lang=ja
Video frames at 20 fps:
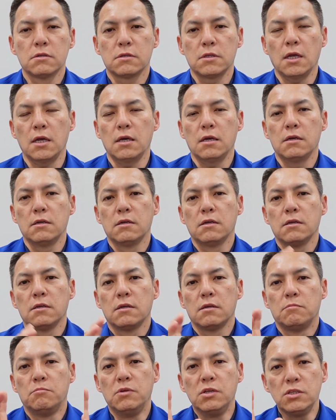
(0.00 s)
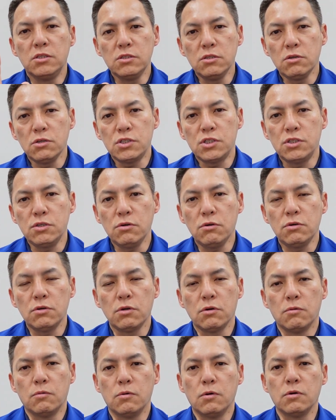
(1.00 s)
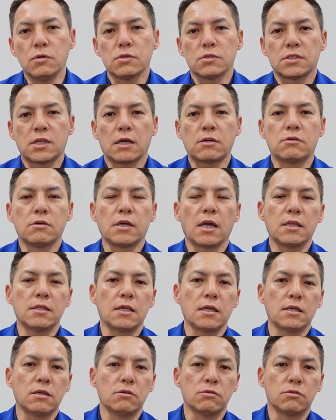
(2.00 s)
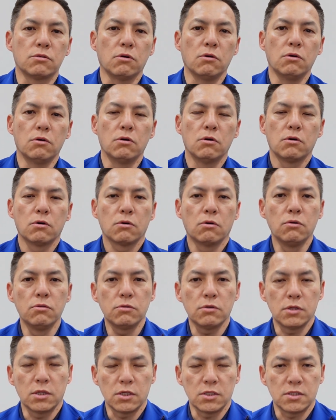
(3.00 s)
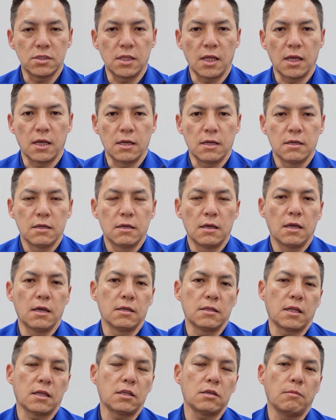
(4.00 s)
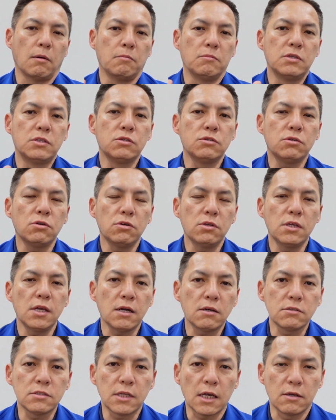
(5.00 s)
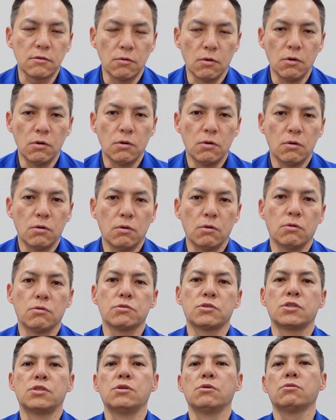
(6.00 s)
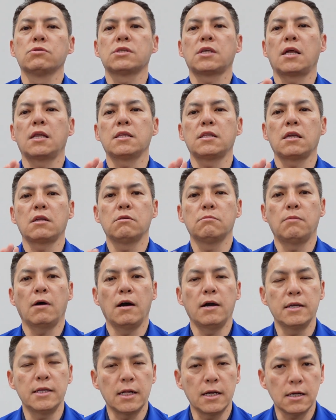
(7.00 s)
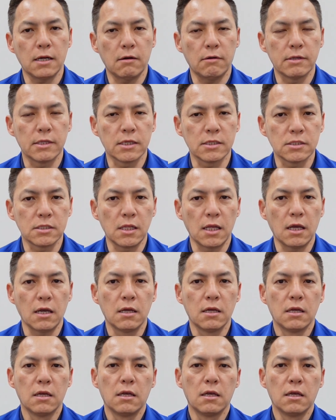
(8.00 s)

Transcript: で水の使用量を削減できると今度ですね、例えば水処理薬剤を使用されている場合なんかはですね、